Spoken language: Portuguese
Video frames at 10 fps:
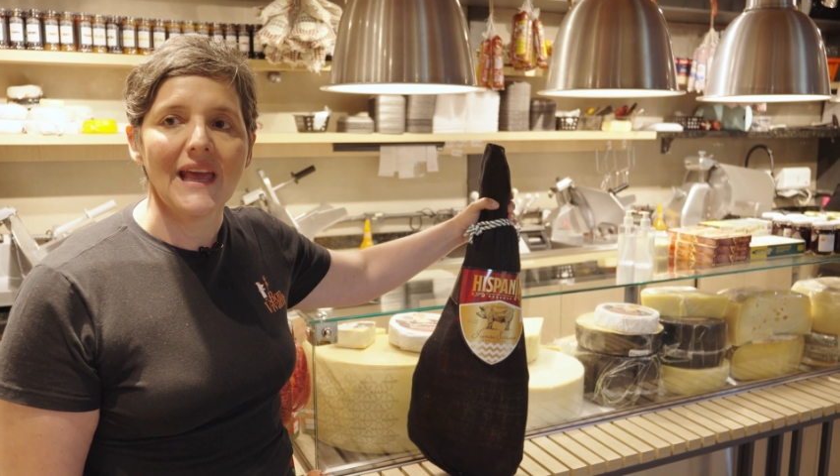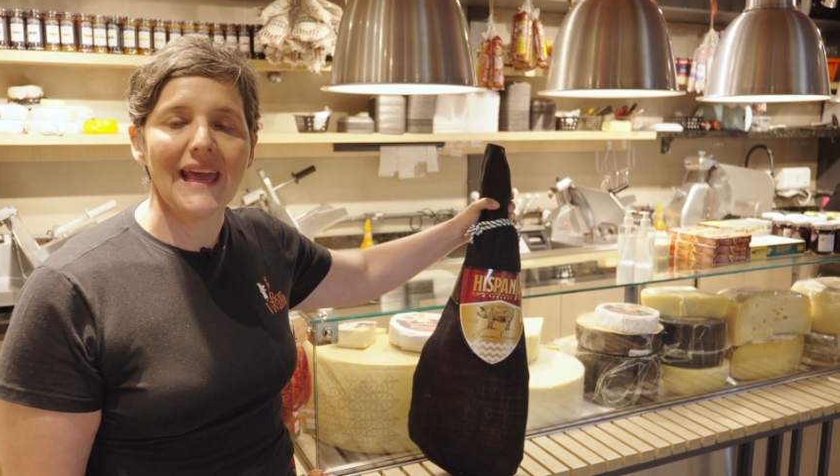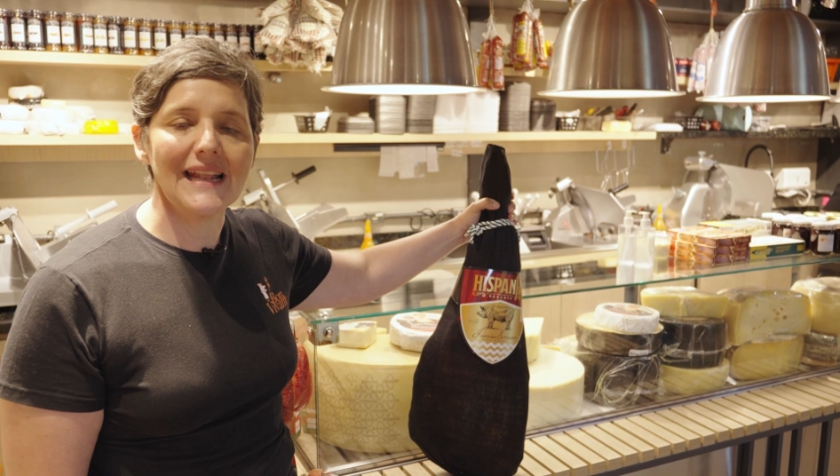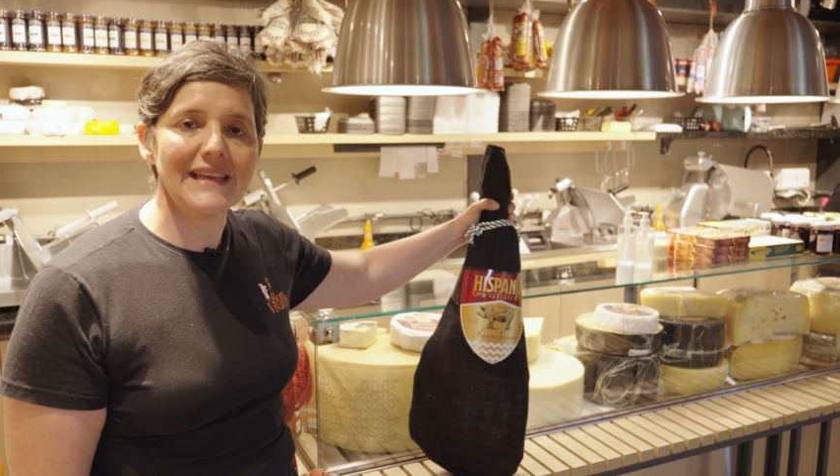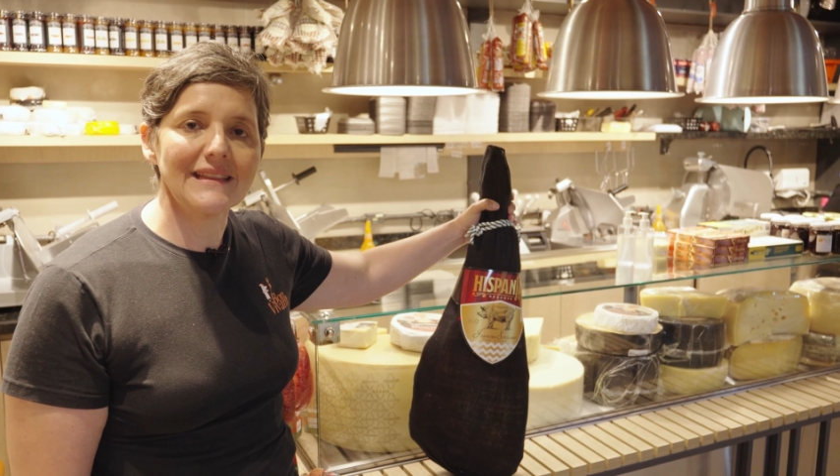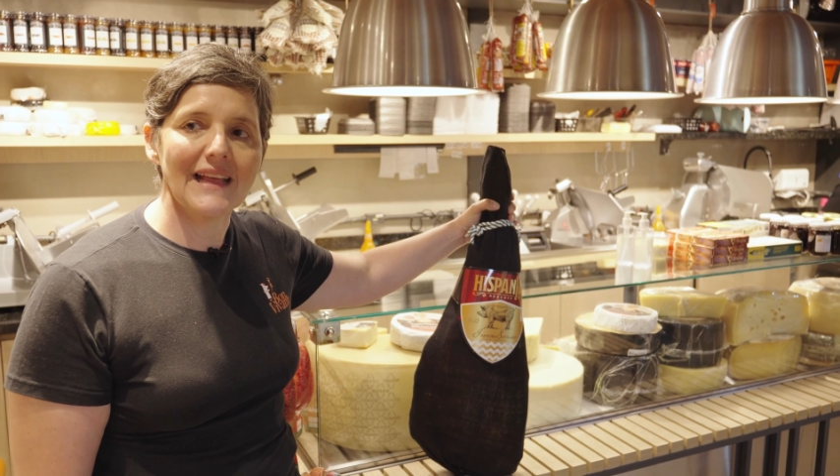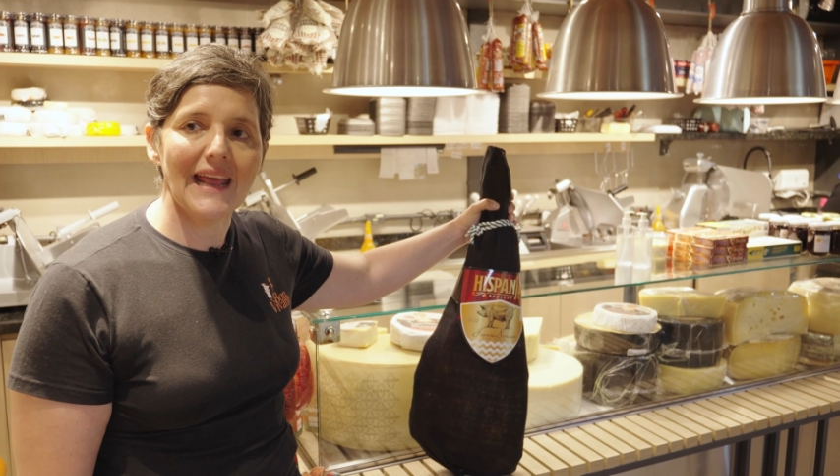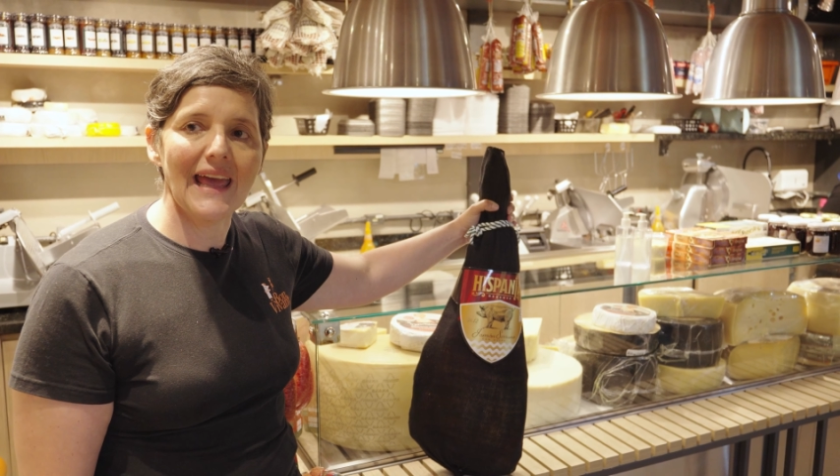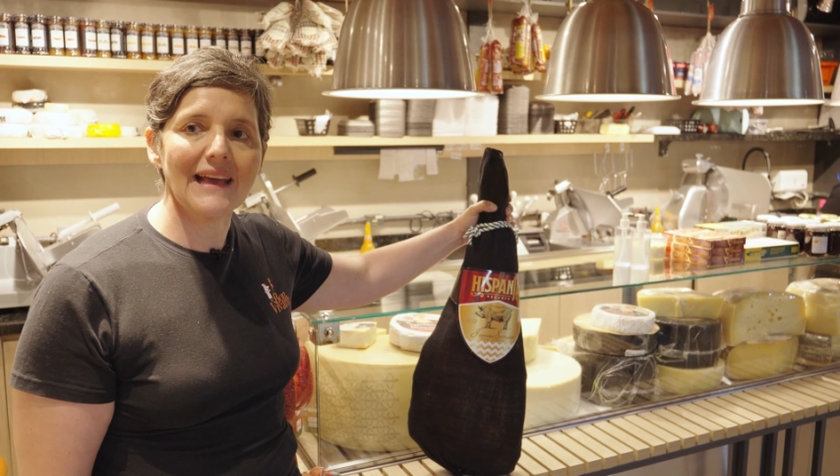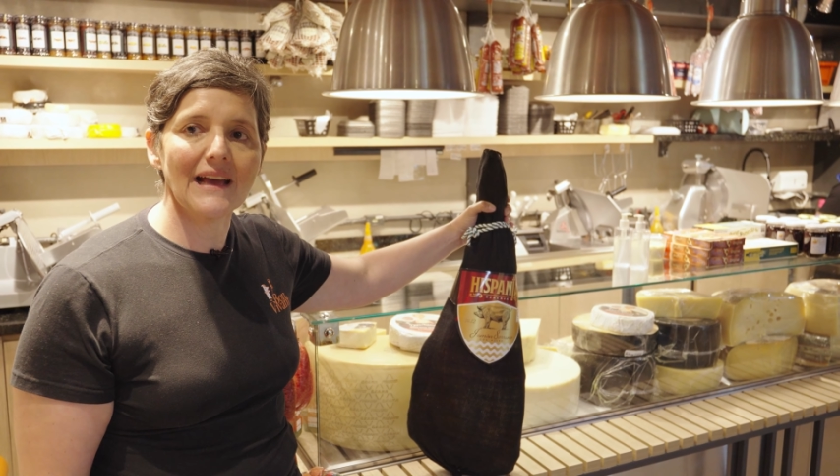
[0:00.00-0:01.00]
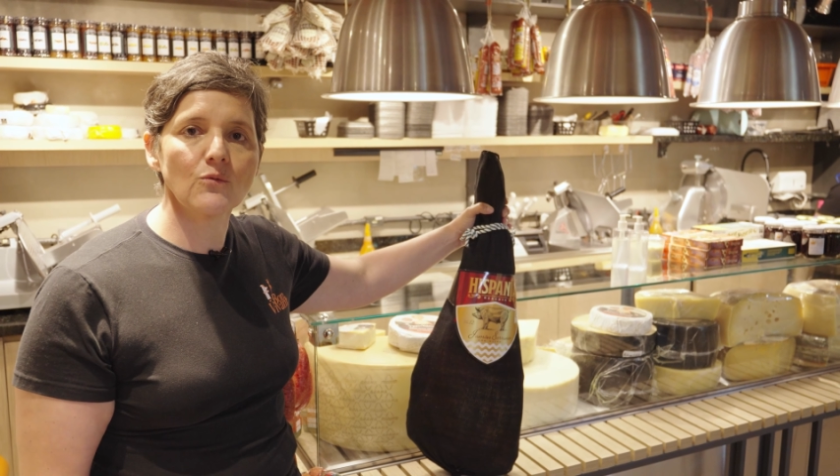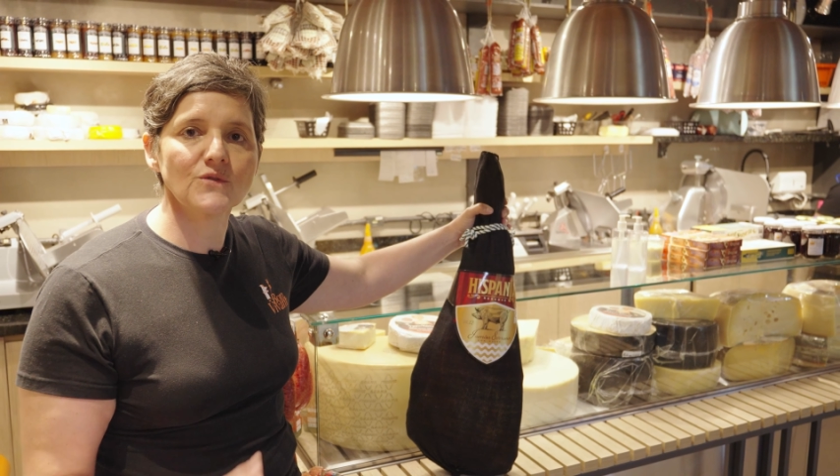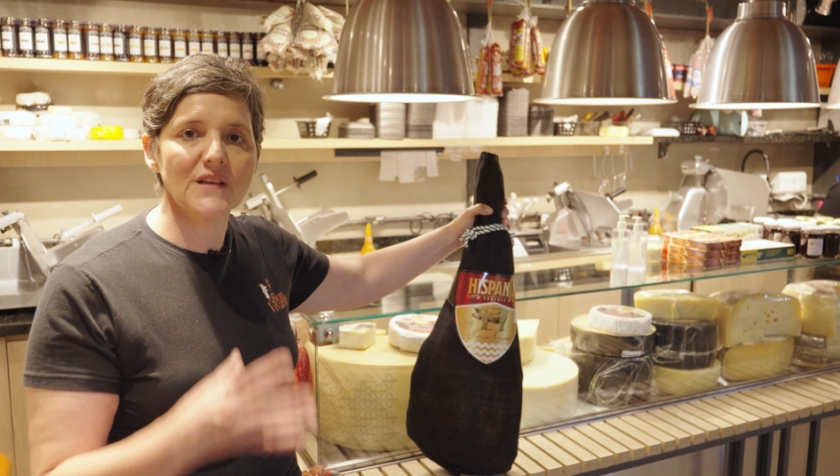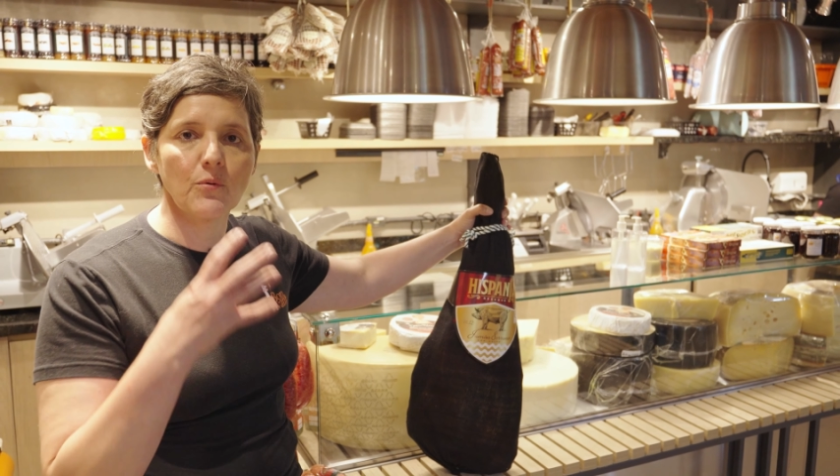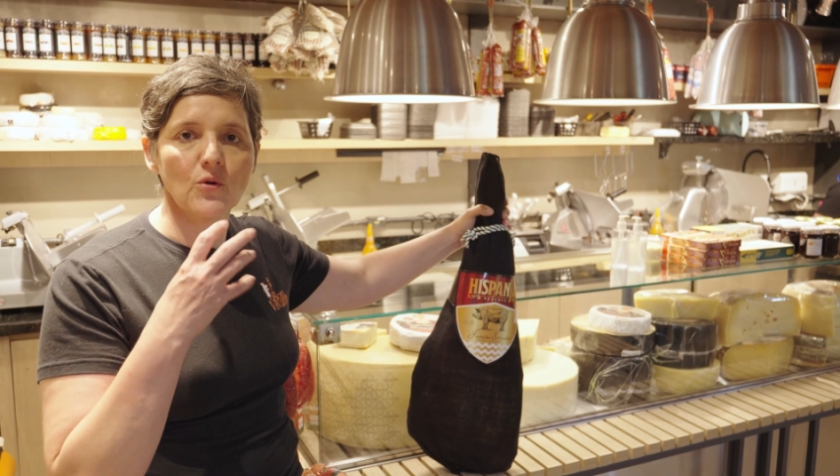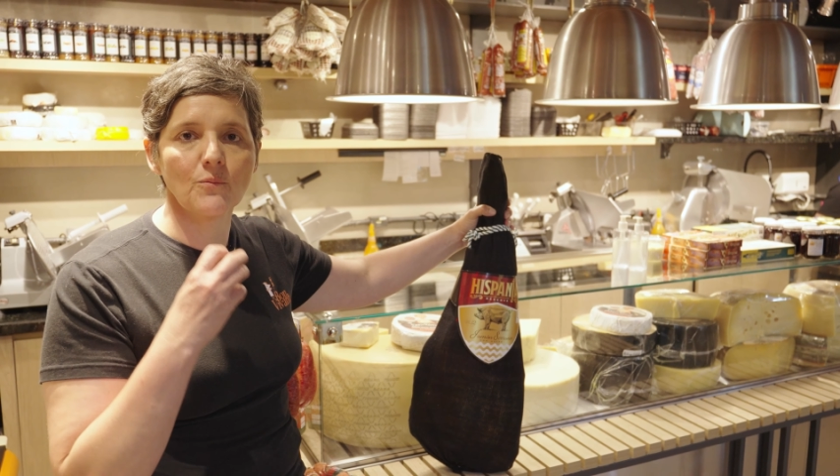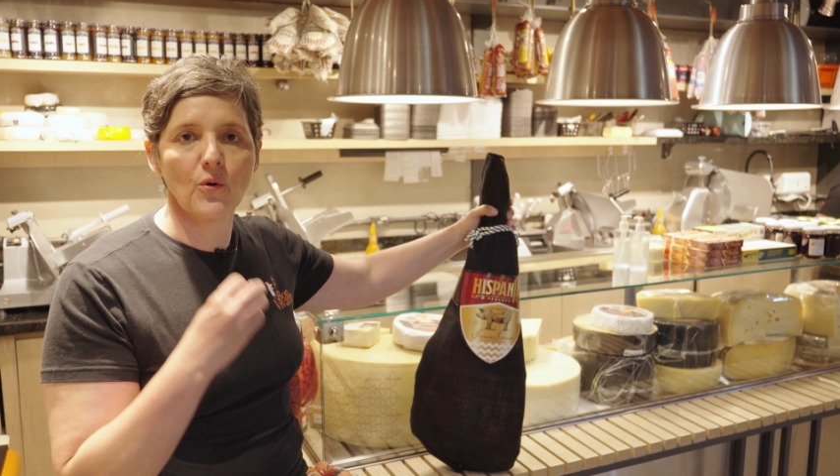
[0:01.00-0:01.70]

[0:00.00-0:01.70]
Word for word: ele entrega um sabor um